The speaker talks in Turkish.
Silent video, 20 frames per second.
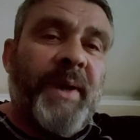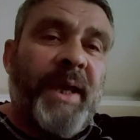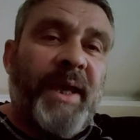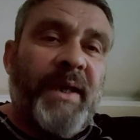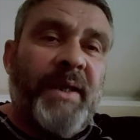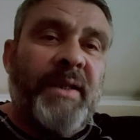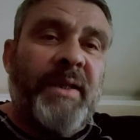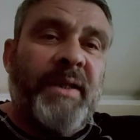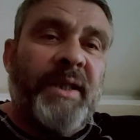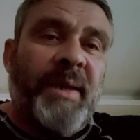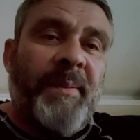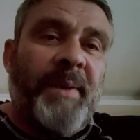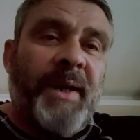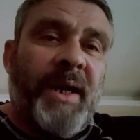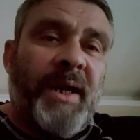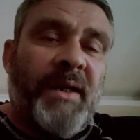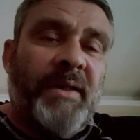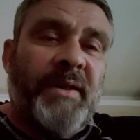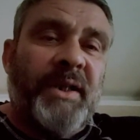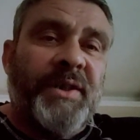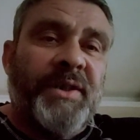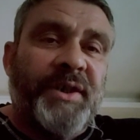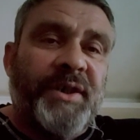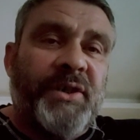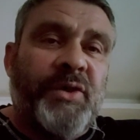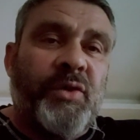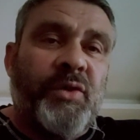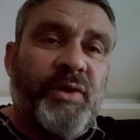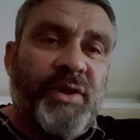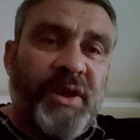Engin diye bir arkadaş
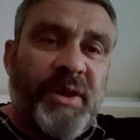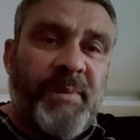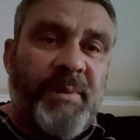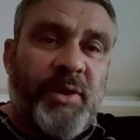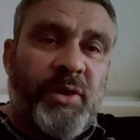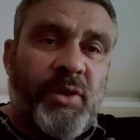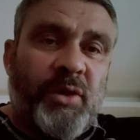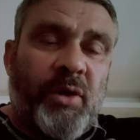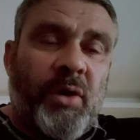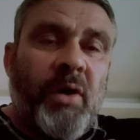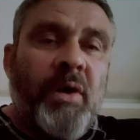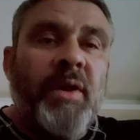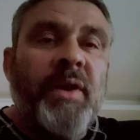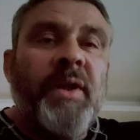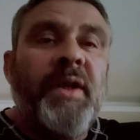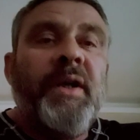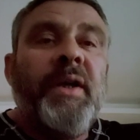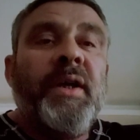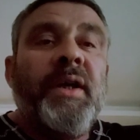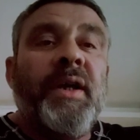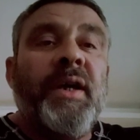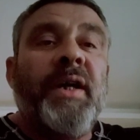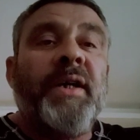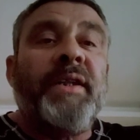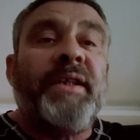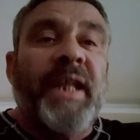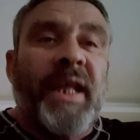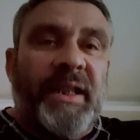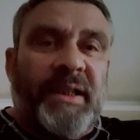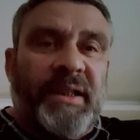220 kilo e,
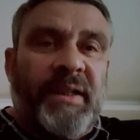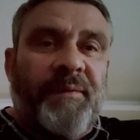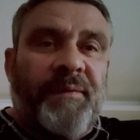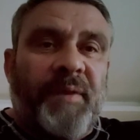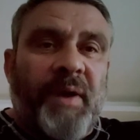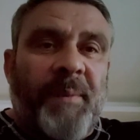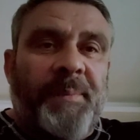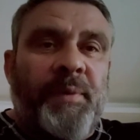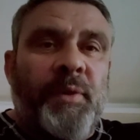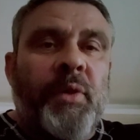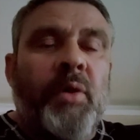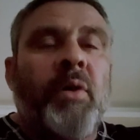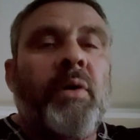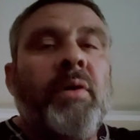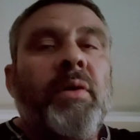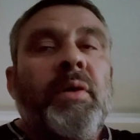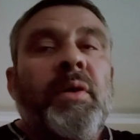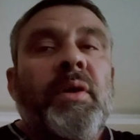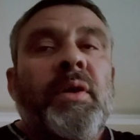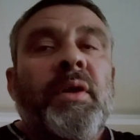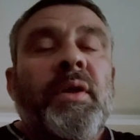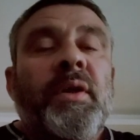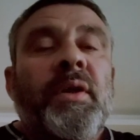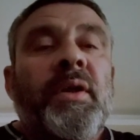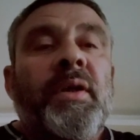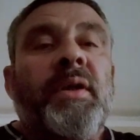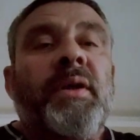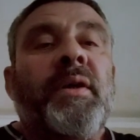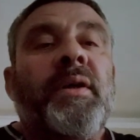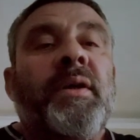deadlift yapıyor
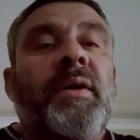e,